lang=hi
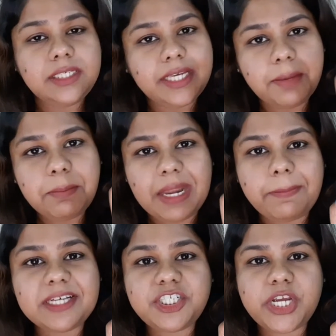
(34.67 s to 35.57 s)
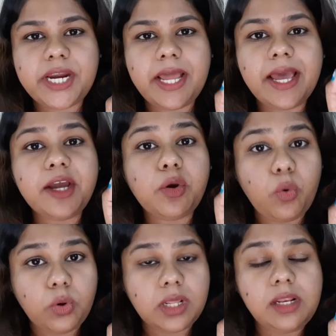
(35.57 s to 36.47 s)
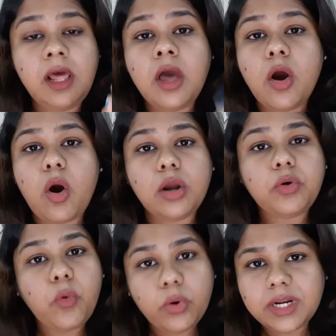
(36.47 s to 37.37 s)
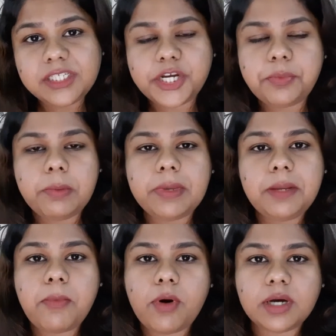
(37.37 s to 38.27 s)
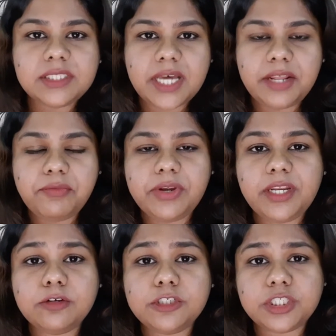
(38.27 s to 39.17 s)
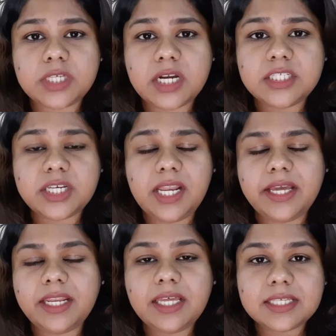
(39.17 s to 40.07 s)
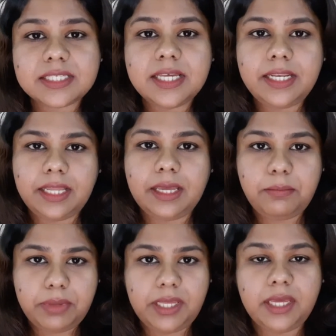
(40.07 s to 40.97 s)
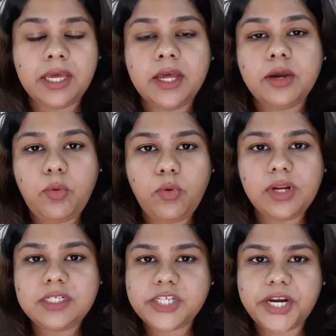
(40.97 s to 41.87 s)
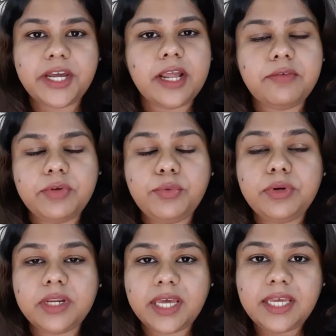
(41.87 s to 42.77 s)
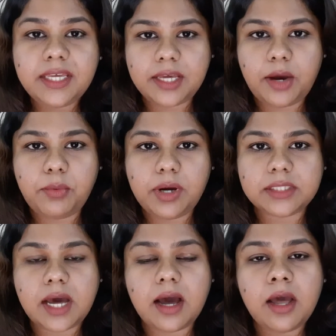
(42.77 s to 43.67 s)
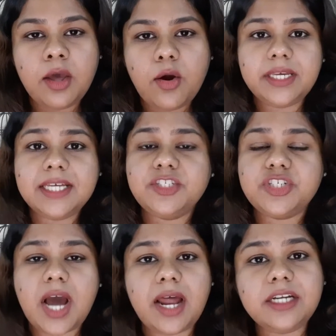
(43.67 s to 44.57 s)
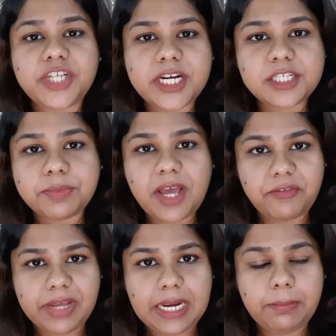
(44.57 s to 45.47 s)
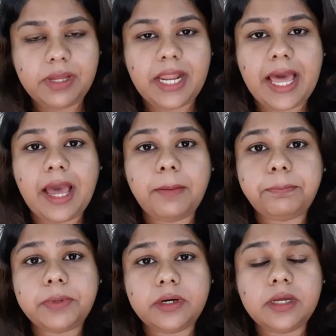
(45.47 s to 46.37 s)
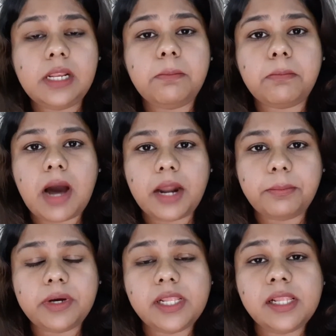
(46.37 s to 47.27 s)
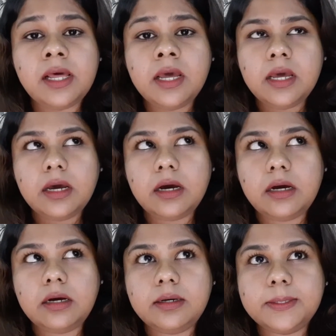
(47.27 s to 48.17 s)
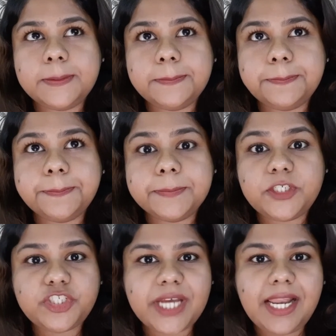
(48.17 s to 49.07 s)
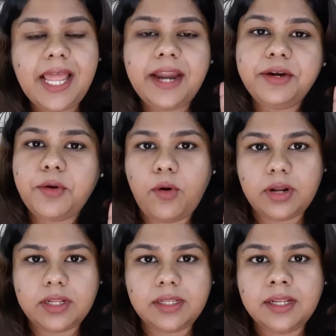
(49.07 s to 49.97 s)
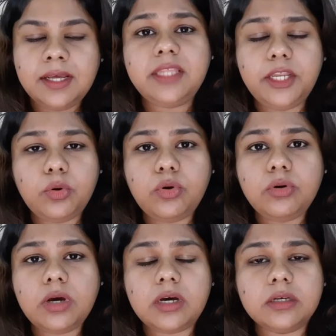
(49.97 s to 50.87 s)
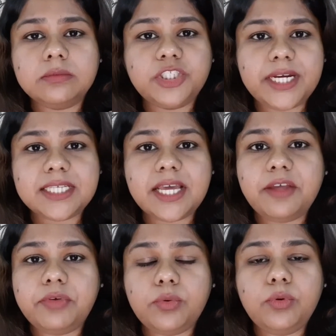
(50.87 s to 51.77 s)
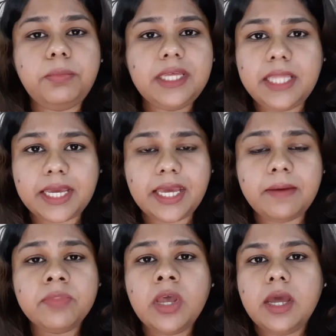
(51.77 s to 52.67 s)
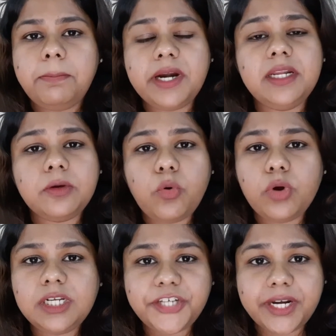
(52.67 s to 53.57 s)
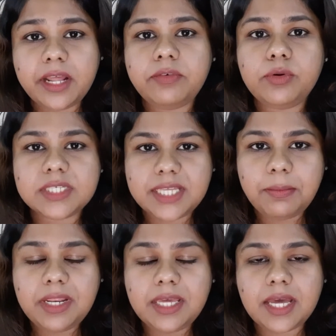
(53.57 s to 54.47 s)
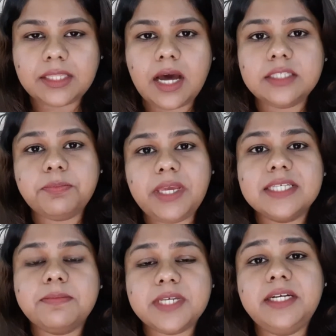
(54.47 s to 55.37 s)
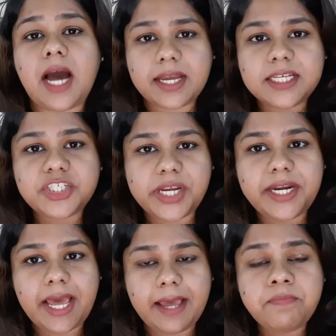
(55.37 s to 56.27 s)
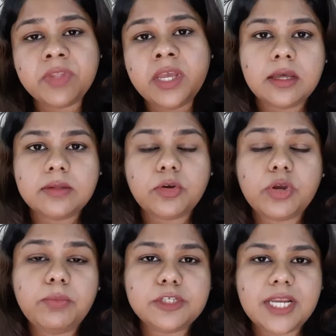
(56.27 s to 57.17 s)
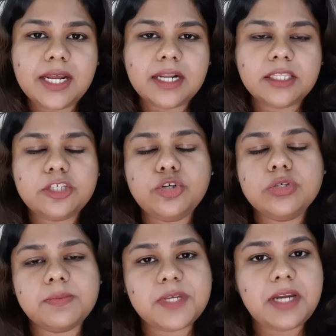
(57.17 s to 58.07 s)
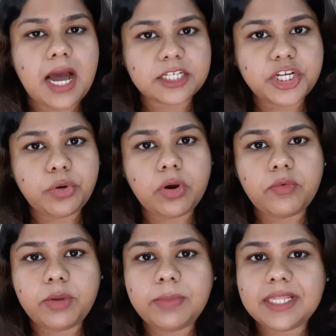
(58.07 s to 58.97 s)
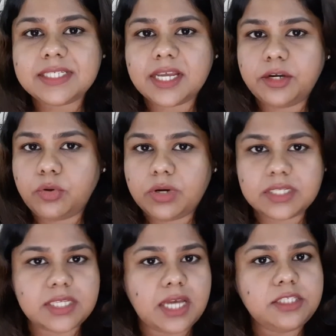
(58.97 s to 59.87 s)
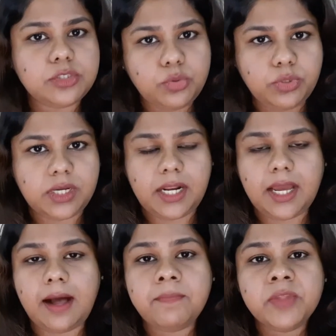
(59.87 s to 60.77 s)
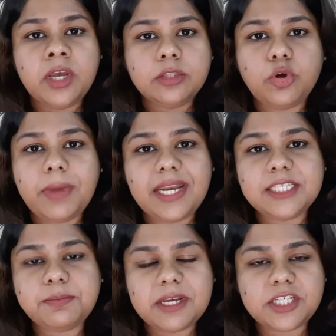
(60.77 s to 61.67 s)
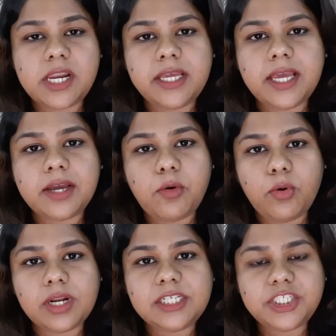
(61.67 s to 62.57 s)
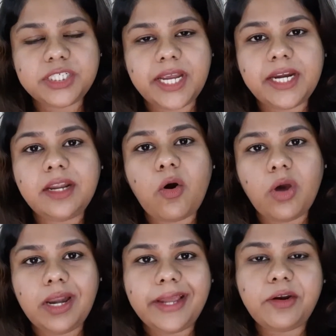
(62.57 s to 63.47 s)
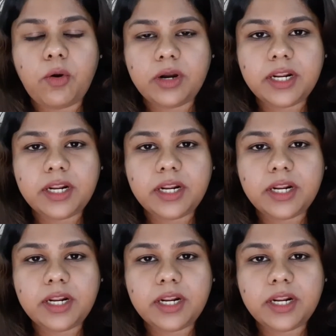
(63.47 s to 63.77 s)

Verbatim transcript: ये मेरे पास शेड है कोरल और कोरल शेड में मैंने बहुत सारी वीडियो सर्च की लेकिन किसी ने भी कोरल शेड का रिव्यू नहीं किया हुआ था ये चार शेड्स में अवेलेबल है पर्ल मार्बल शेल एंड कोरल तीनों शेड्स uh, के रिव्यू भी देखे बट कोरल शेड का रिव्यू किसी ने भी नहीं किया था जबकि ये सबसे डार्केस्ट शेड है क्योंकि मुझे लग रहा था जो सबसे डार्क शेड होगा वही मेरी स्किन टोन के साथ सूट करेगा तो मैंने स्पेशली ये कोरल शेड ऑनलाइन ऑर्डर